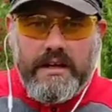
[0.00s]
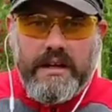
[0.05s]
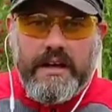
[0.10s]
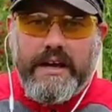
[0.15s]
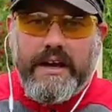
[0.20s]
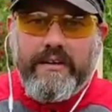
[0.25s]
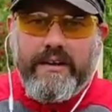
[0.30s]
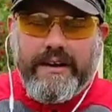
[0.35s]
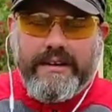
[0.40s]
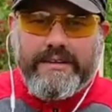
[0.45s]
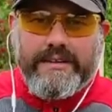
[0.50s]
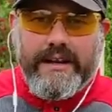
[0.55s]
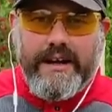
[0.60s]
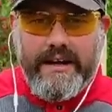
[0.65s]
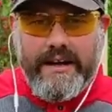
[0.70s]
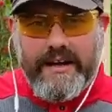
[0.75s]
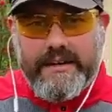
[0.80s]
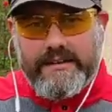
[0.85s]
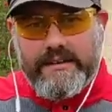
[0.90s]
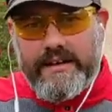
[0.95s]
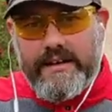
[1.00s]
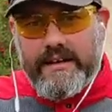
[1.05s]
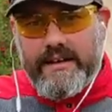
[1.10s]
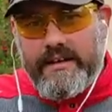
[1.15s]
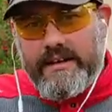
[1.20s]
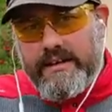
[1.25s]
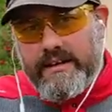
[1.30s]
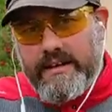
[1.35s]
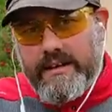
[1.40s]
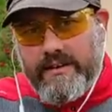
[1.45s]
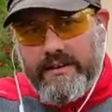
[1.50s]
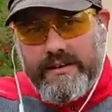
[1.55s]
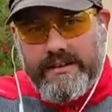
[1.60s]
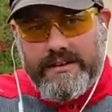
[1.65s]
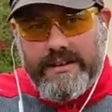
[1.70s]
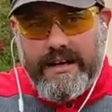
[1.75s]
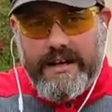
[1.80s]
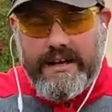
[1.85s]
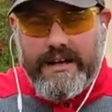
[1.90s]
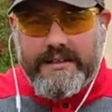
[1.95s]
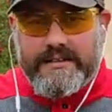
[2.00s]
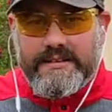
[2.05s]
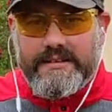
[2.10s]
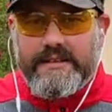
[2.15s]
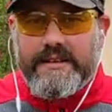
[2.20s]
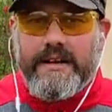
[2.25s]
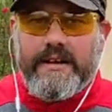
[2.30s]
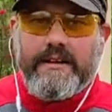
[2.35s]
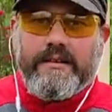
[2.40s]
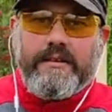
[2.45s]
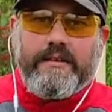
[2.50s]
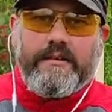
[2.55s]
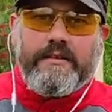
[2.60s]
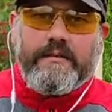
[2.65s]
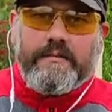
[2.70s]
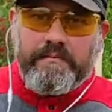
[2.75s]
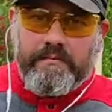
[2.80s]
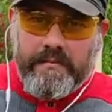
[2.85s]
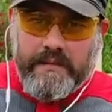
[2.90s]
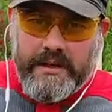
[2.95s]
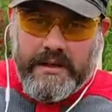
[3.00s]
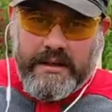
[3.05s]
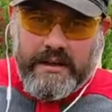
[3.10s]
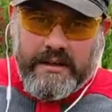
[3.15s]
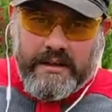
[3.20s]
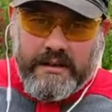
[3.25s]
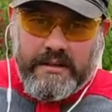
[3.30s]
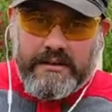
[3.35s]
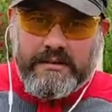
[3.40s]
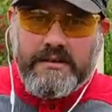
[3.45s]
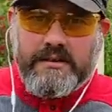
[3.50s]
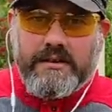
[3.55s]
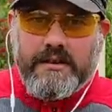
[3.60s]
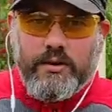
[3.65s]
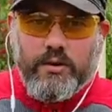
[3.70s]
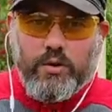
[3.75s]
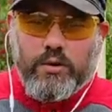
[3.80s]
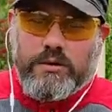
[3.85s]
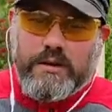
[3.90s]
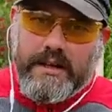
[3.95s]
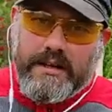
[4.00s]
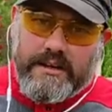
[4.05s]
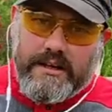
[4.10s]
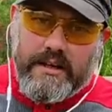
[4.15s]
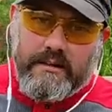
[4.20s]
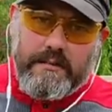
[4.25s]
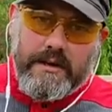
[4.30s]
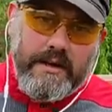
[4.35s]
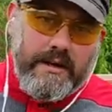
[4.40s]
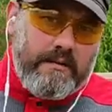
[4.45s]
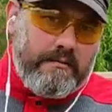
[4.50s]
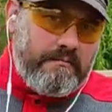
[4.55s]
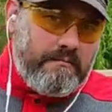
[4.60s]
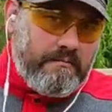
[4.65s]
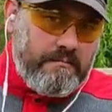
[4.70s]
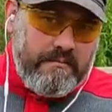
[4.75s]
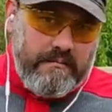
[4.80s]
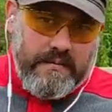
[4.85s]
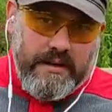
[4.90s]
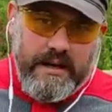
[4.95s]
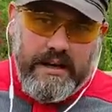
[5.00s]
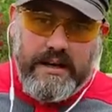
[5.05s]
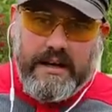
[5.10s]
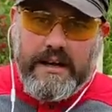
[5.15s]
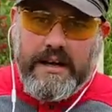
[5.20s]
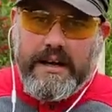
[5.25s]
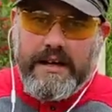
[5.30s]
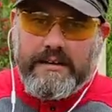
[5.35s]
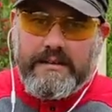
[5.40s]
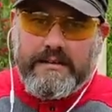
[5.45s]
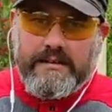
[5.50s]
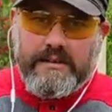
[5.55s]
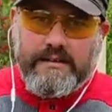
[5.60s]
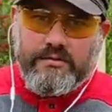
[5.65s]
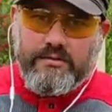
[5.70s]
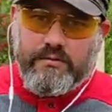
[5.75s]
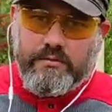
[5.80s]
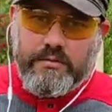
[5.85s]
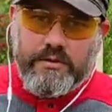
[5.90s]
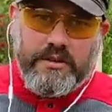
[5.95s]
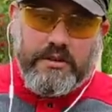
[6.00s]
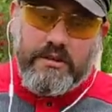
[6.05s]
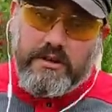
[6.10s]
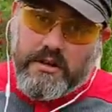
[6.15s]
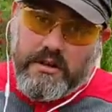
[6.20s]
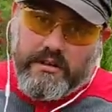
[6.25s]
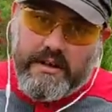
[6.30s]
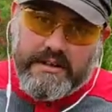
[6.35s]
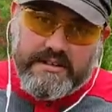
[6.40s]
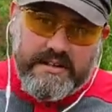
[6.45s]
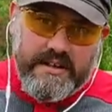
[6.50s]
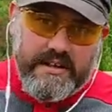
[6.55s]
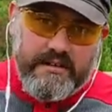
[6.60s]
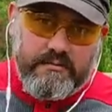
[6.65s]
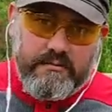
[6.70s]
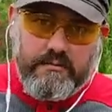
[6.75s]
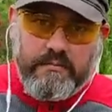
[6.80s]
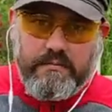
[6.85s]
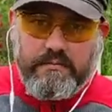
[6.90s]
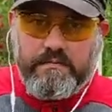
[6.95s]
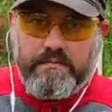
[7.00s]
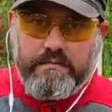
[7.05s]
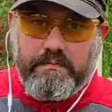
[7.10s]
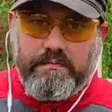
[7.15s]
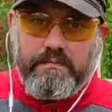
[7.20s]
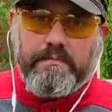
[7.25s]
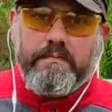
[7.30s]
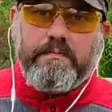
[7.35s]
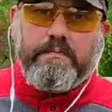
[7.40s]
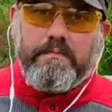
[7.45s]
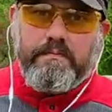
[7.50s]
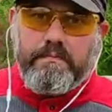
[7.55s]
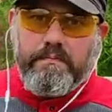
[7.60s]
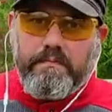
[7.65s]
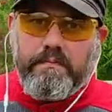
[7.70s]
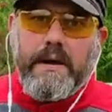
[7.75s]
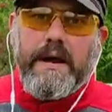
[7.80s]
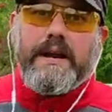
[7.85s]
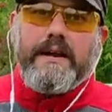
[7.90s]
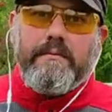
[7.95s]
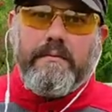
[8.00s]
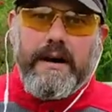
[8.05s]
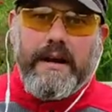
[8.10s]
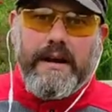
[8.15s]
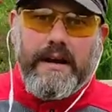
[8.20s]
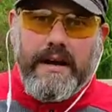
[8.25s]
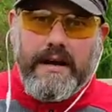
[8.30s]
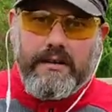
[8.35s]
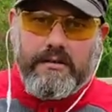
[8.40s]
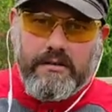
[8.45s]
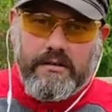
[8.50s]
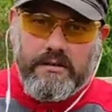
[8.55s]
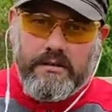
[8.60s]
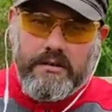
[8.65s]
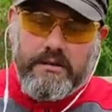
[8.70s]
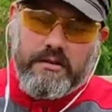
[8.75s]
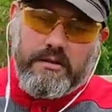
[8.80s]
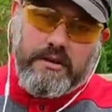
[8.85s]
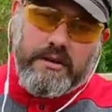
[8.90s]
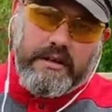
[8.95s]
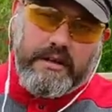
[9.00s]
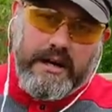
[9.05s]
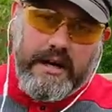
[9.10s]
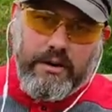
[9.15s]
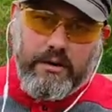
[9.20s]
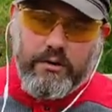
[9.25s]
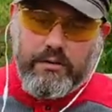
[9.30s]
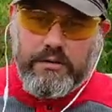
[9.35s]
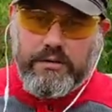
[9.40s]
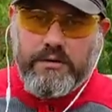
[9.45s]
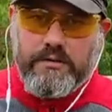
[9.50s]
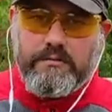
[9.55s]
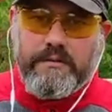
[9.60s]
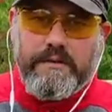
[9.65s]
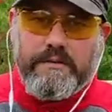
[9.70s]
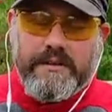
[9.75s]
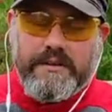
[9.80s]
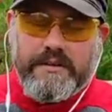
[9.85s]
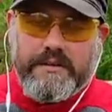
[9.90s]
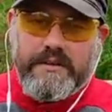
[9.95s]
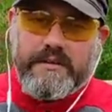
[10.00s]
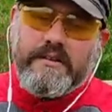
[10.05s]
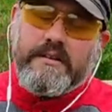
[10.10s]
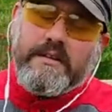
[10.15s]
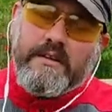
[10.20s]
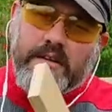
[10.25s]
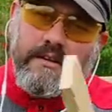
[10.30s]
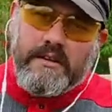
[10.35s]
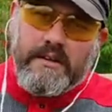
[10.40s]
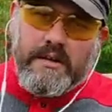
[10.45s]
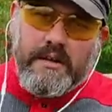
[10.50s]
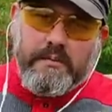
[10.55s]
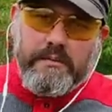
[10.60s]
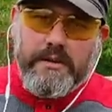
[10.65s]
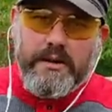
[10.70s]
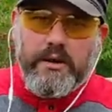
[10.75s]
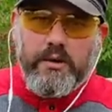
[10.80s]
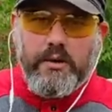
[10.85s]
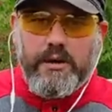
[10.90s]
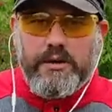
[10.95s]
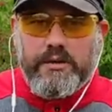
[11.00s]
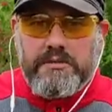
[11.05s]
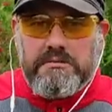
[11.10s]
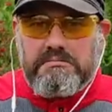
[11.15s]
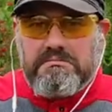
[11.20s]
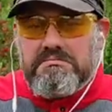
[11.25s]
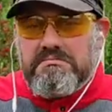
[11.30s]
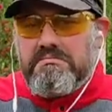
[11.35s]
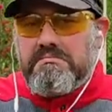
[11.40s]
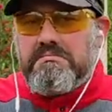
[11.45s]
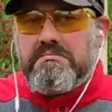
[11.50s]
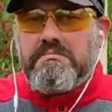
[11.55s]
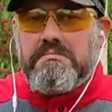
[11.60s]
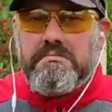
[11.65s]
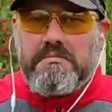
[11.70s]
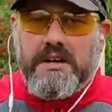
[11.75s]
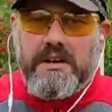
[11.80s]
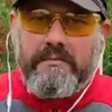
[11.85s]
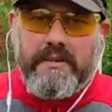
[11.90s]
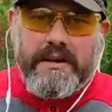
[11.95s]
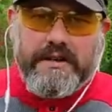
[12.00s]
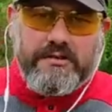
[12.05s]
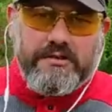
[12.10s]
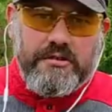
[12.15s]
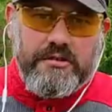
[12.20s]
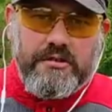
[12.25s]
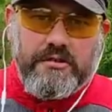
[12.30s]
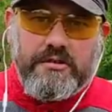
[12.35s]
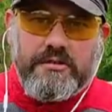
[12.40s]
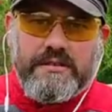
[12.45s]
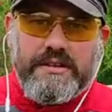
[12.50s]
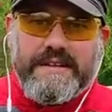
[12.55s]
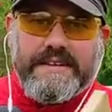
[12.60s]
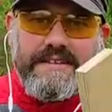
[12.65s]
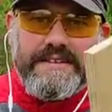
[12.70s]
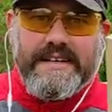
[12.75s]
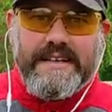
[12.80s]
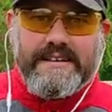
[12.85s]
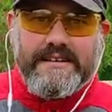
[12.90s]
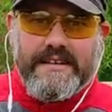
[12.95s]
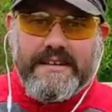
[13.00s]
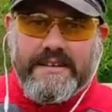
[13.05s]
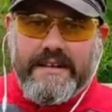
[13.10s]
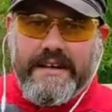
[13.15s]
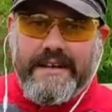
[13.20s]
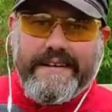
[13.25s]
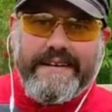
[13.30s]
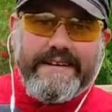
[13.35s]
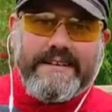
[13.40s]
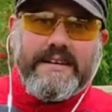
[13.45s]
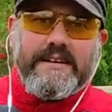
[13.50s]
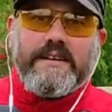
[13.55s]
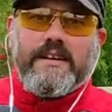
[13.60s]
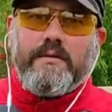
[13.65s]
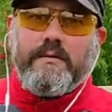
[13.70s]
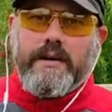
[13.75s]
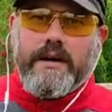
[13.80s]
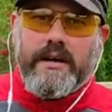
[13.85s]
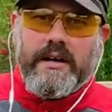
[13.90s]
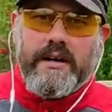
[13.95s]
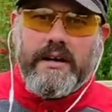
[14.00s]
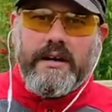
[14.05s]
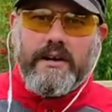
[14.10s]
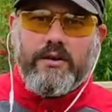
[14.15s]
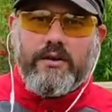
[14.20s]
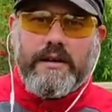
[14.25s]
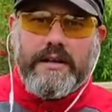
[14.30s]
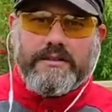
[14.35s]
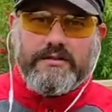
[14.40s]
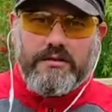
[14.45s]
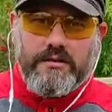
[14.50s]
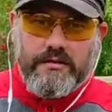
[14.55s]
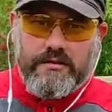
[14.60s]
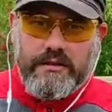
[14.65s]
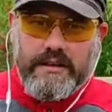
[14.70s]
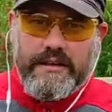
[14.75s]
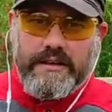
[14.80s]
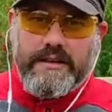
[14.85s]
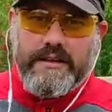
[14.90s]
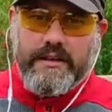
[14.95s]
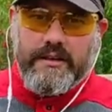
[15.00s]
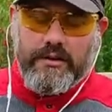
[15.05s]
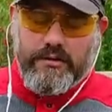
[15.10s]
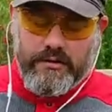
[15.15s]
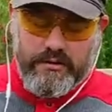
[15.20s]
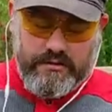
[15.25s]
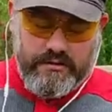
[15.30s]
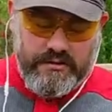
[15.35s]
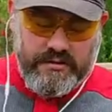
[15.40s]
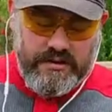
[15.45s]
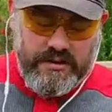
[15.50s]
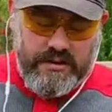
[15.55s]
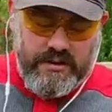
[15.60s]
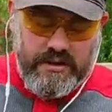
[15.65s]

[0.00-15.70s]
¿Y qué ventajas tiene, desventajas y tal? Si te gusta el tema, adelante. Es un video que va a ser un pelín más largo de lo que hago últimamente, pero bueno, me pareció interesante traer este tema a colación el día de hoy.